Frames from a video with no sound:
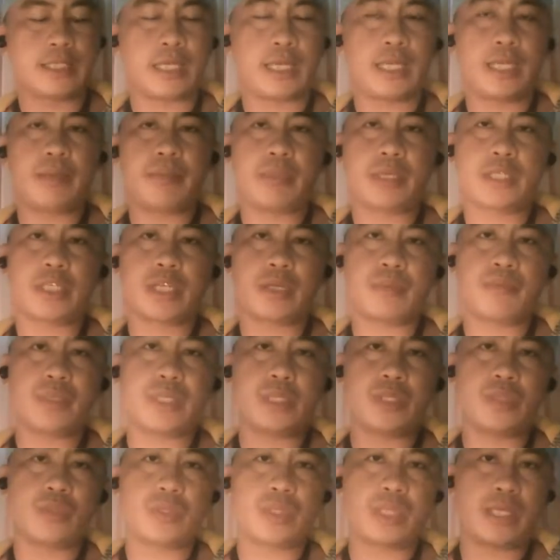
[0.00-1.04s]
Sana
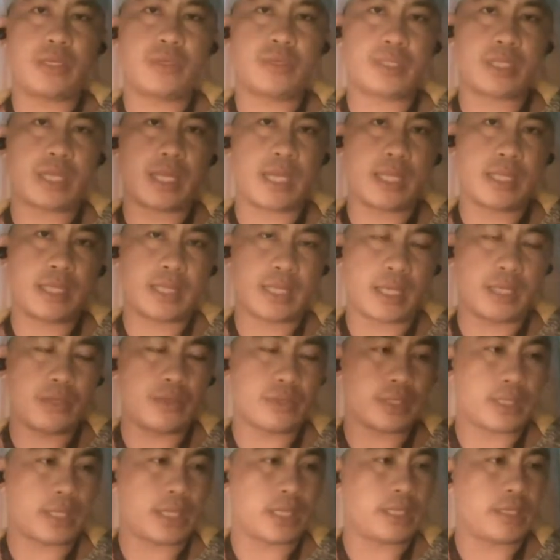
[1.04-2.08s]
magserbisyo tayo sa, tayo
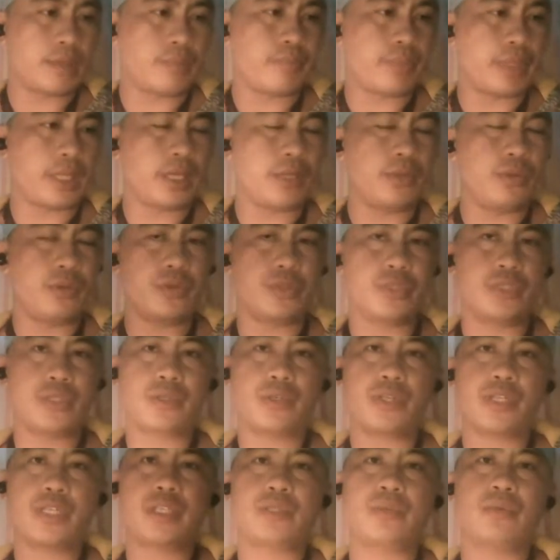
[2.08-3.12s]
sa ating Panginoong si
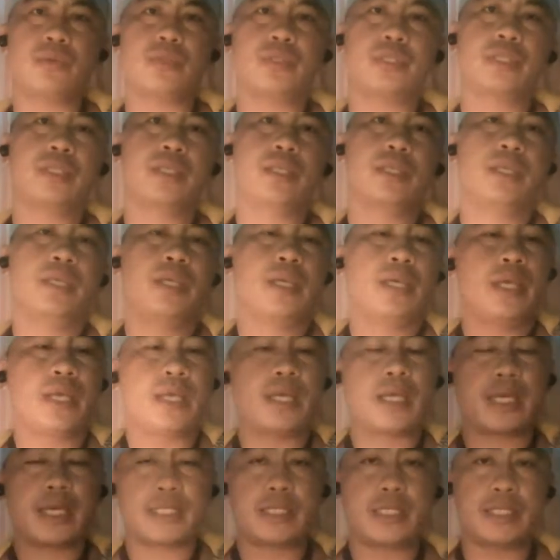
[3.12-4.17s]
Kristus.
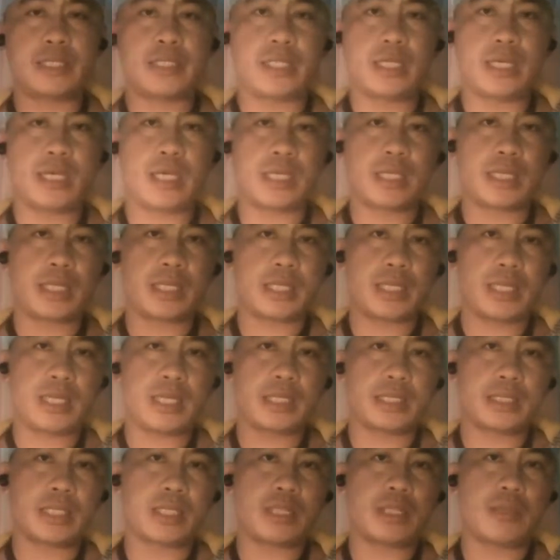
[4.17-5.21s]
Kasi siya ang nagdala
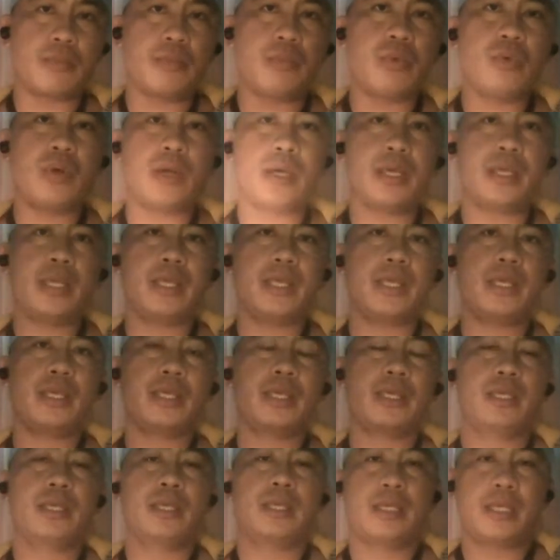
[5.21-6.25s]
sa ating buhay.
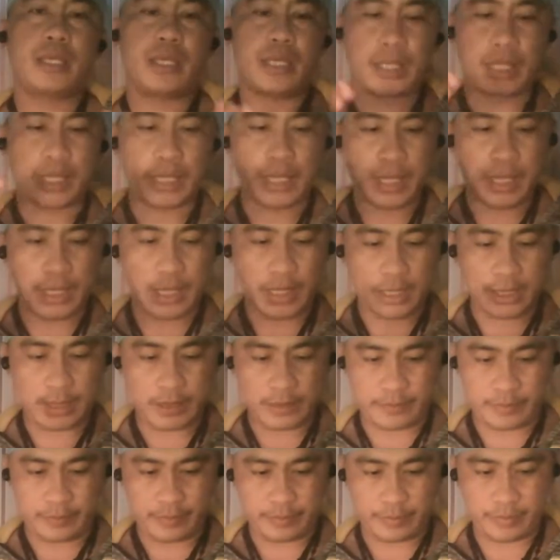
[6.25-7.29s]
Kaya
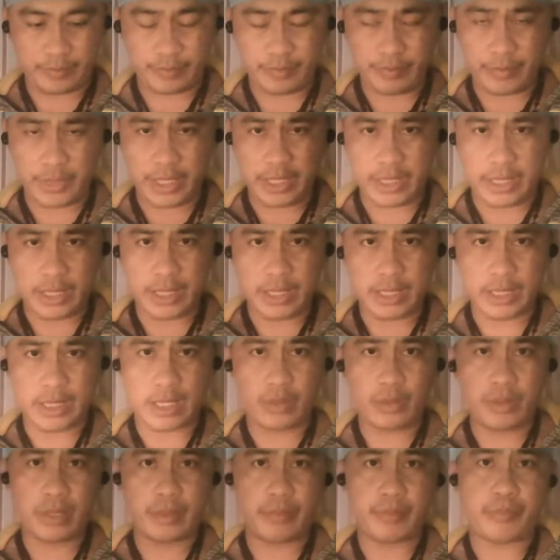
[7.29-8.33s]
binigyan
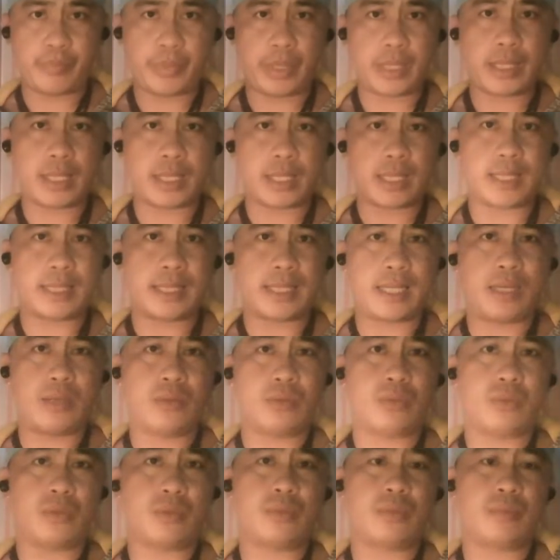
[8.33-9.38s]
tayo ng
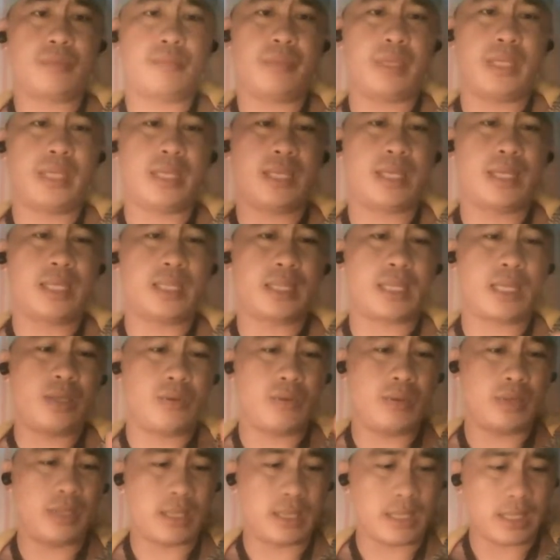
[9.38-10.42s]
pagkakataon. Binigyan
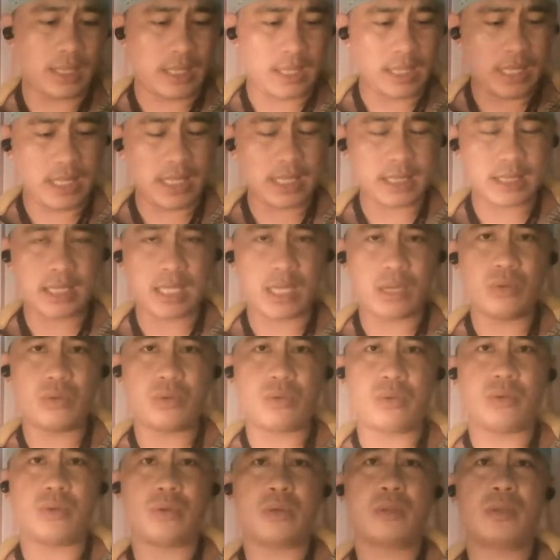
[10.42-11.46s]
tayo ng ilang
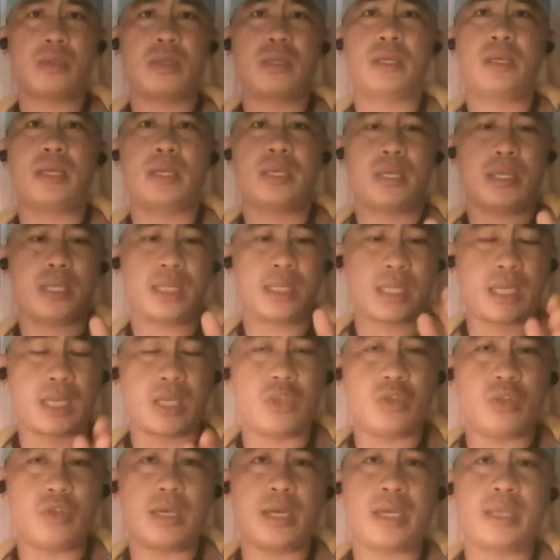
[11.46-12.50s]
taon na
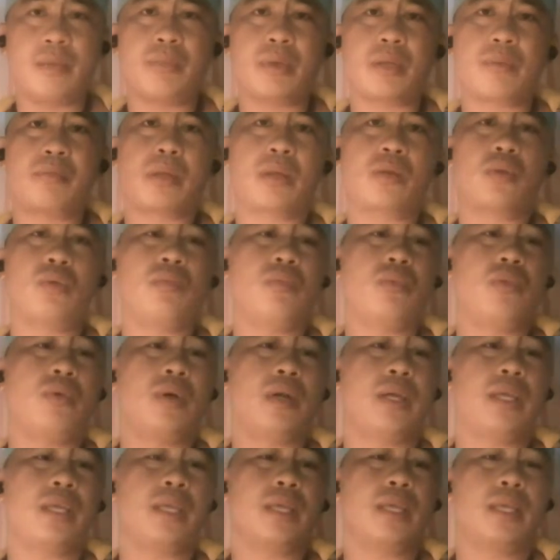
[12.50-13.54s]
tayo ay magbagong
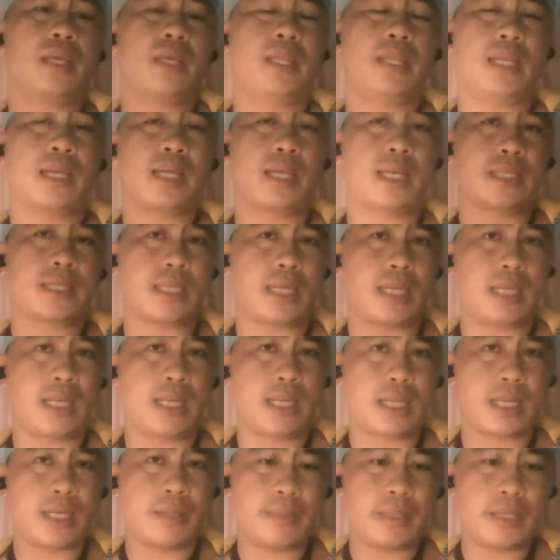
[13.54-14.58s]
buhay.
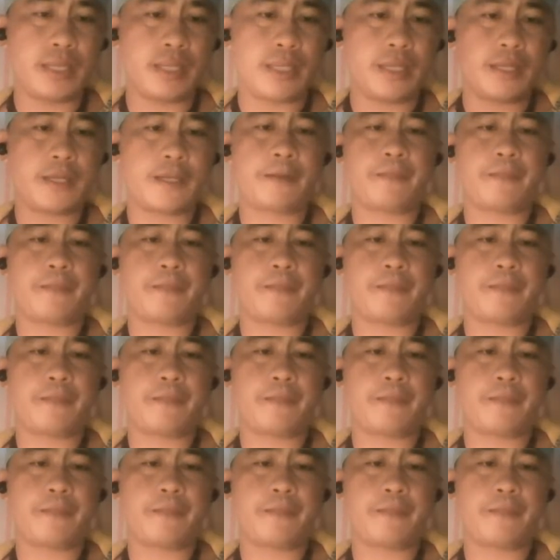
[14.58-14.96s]
Nagkasala ka man,